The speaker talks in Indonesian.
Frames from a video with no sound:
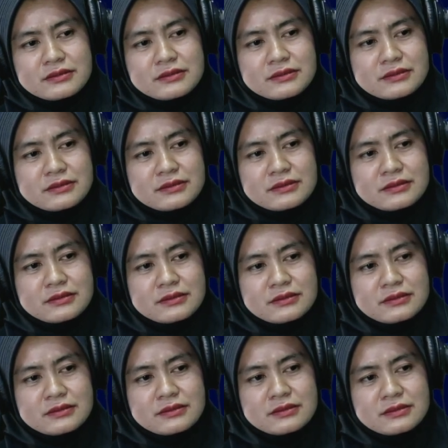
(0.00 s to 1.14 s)
Kalau dari
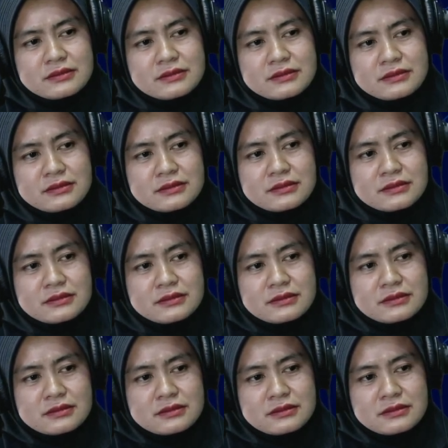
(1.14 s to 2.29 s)
hortikulturanya
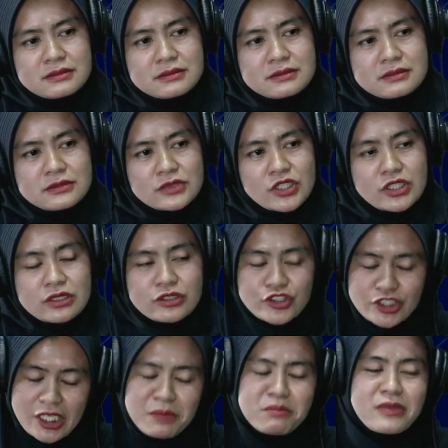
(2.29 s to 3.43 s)
sendiri sama terpengaruh?
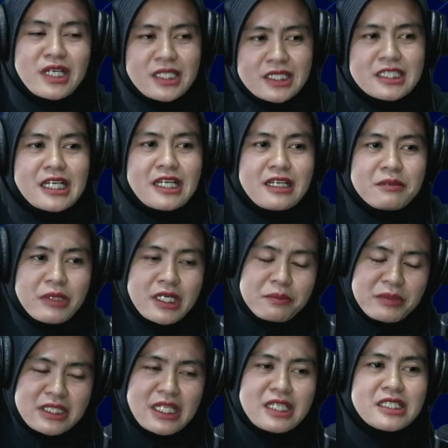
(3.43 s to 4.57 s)
Sama, iya. Para
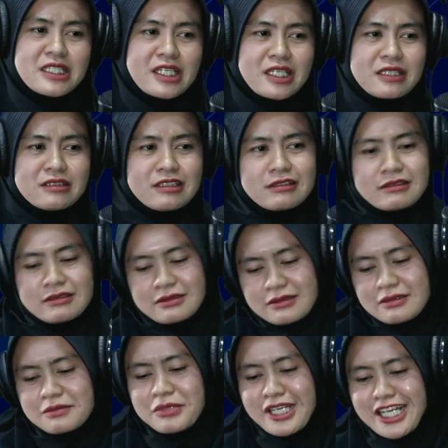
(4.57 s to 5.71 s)
petaninya kan uh,
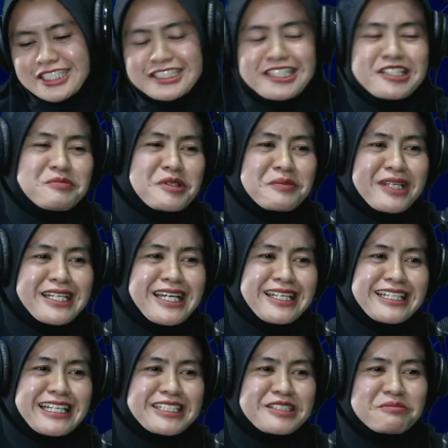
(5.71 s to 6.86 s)
penghasilannya berbeda
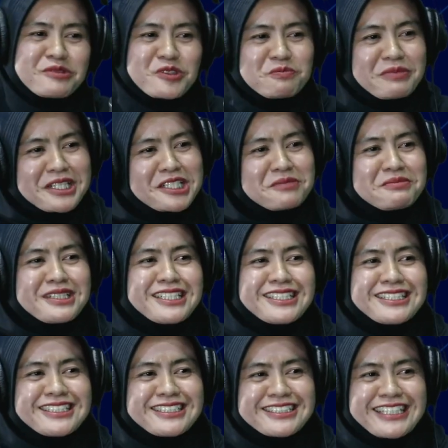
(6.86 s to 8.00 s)
dengan sebelum oh, iya. pandemi
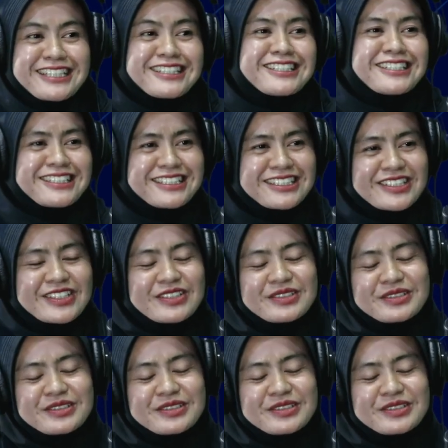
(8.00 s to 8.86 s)
saat ini gitu.